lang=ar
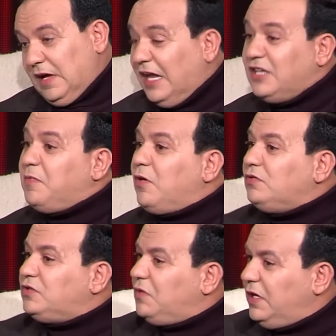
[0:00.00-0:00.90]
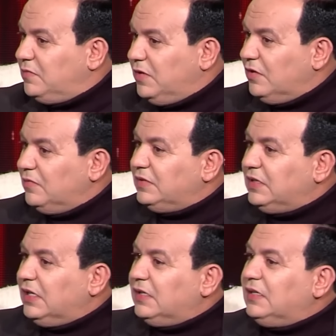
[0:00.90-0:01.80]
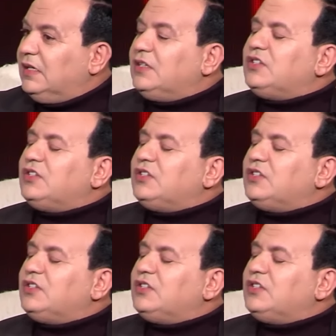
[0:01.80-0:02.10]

علاش ما كنتش واحد منهم ضحكتني حاجه برك انا